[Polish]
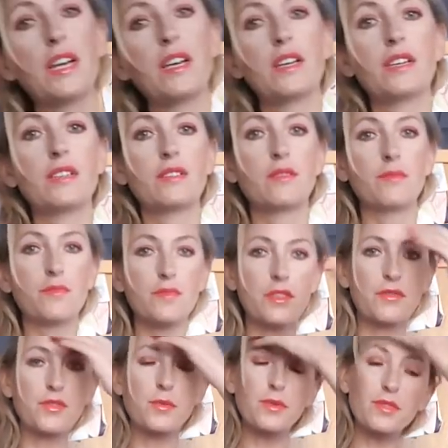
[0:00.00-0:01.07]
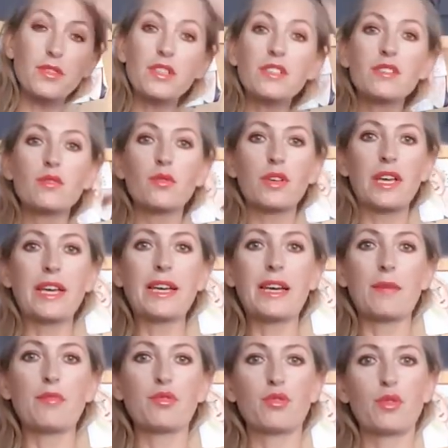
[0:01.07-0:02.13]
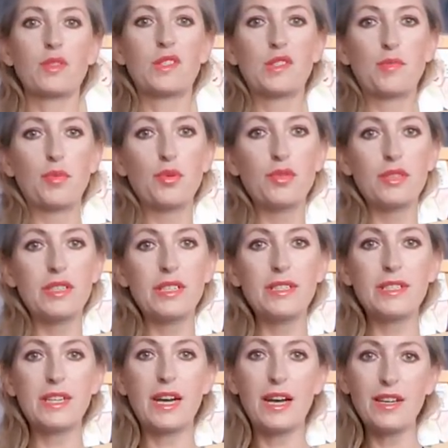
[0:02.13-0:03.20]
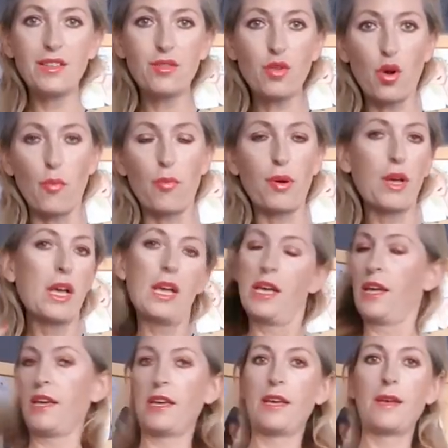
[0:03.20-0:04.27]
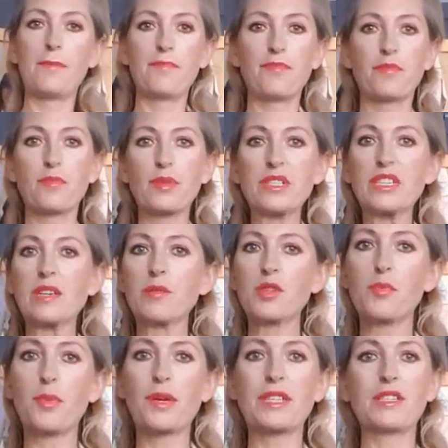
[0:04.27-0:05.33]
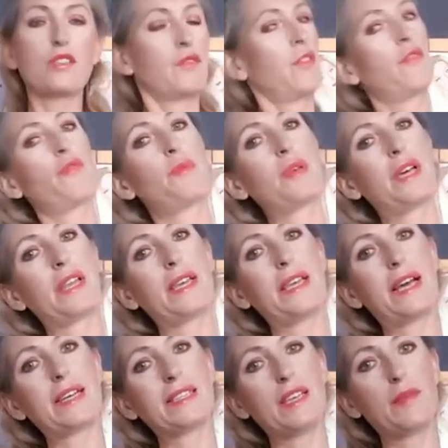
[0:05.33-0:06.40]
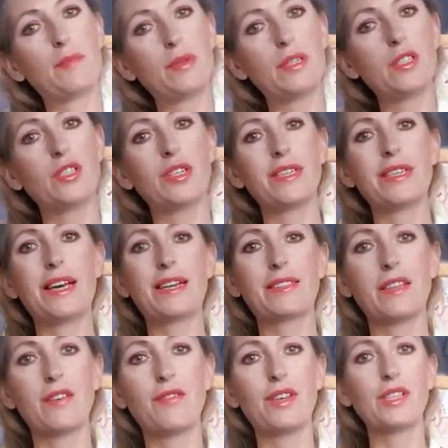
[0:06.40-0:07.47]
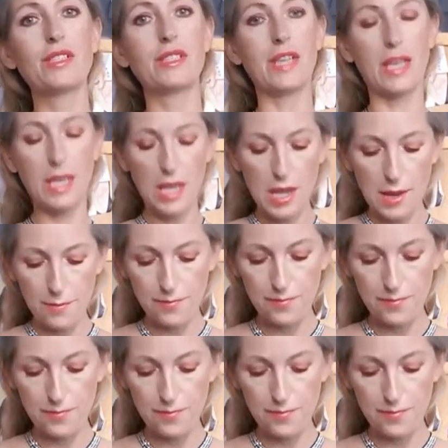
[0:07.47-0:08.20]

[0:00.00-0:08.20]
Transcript: e, w sumie to nie jest sukienka, bo to jest spódnica i top, Postaram się pokazać Wam w miarę jak najbliżej, jak najwięcej.